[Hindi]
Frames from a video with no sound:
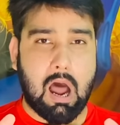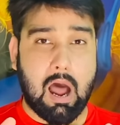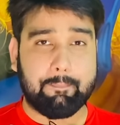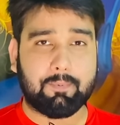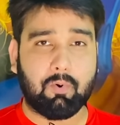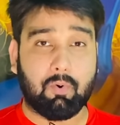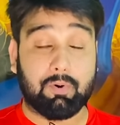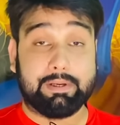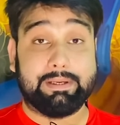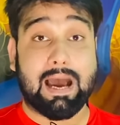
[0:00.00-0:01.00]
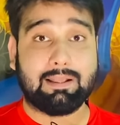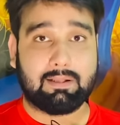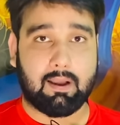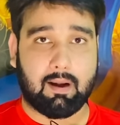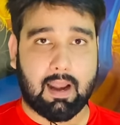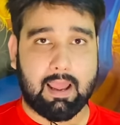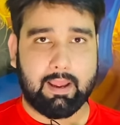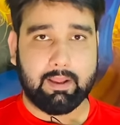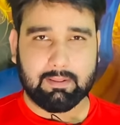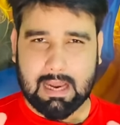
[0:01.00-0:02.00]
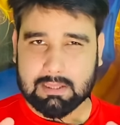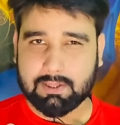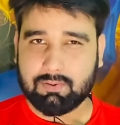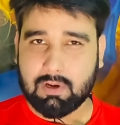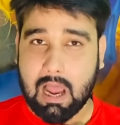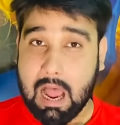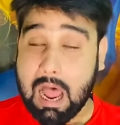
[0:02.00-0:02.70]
आपको याद कर रहा है ध्यान से सुनना